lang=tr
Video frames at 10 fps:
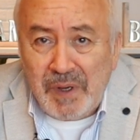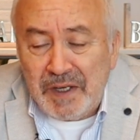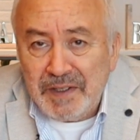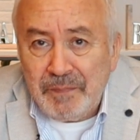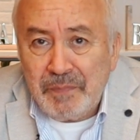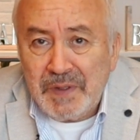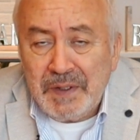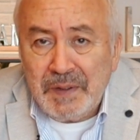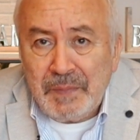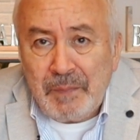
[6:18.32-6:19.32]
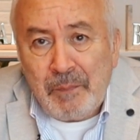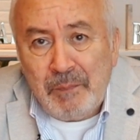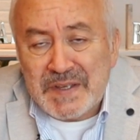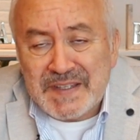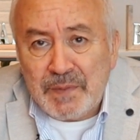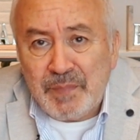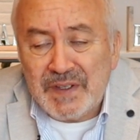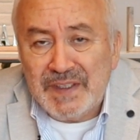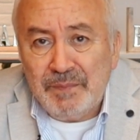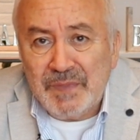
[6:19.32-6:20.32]
Ben meslek
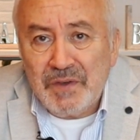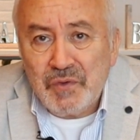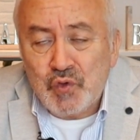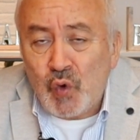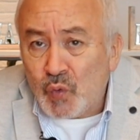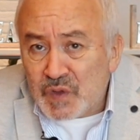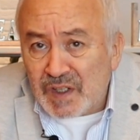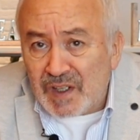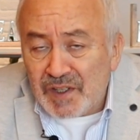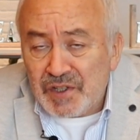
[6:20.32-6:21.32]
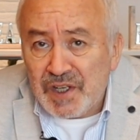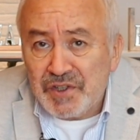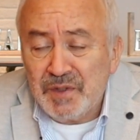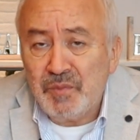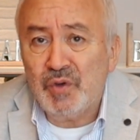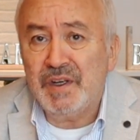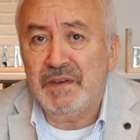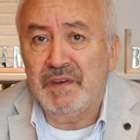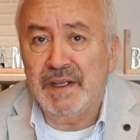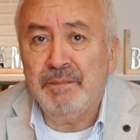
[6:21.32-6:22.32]
pratiğimde çok sık karşılaştığım bir
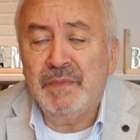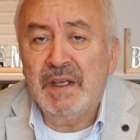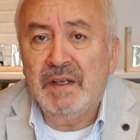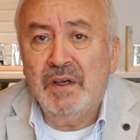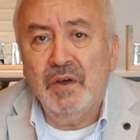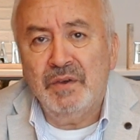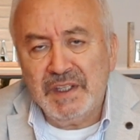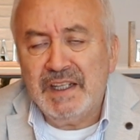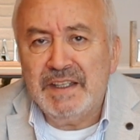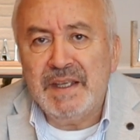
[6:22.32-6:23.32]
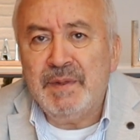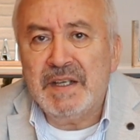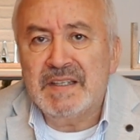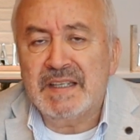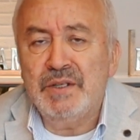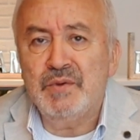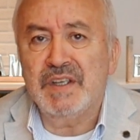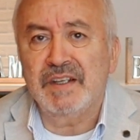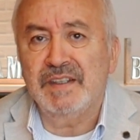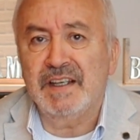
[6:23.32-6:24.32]
örnek vereyim. Yine demir eksikliği
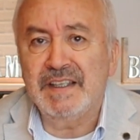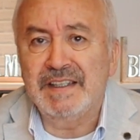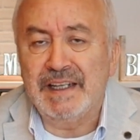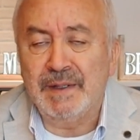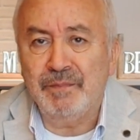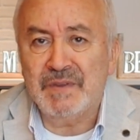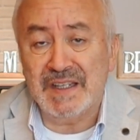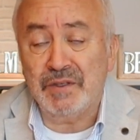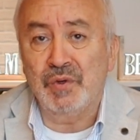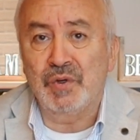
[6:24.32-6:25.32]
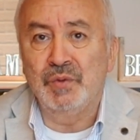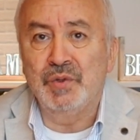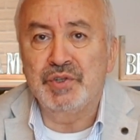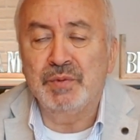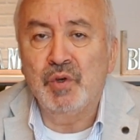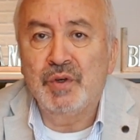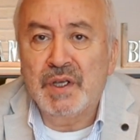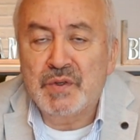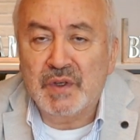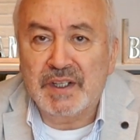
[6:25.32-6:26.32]
üzerinden gidelim. Sık görüldüğü için bu
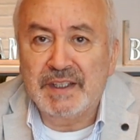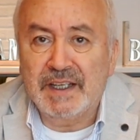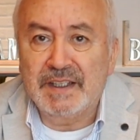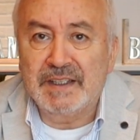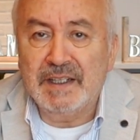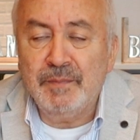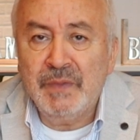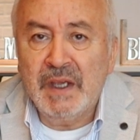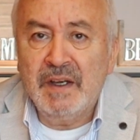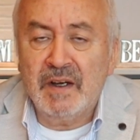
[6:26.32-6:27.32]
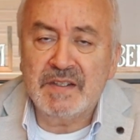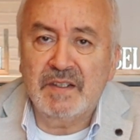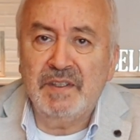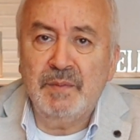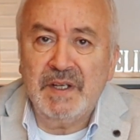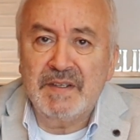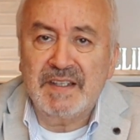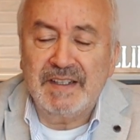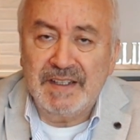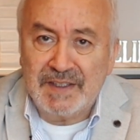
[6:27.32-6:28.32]
örnek üzerinden gidelim. Hasta demir
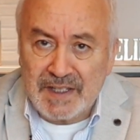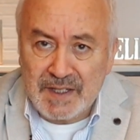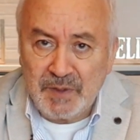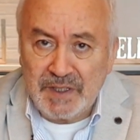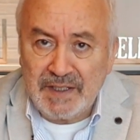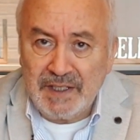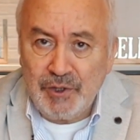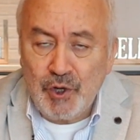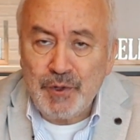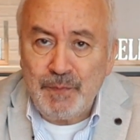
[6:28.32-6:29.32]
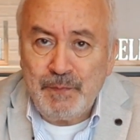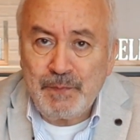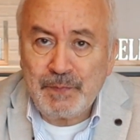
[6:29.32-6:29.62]
eksikliği tespit ediliyor.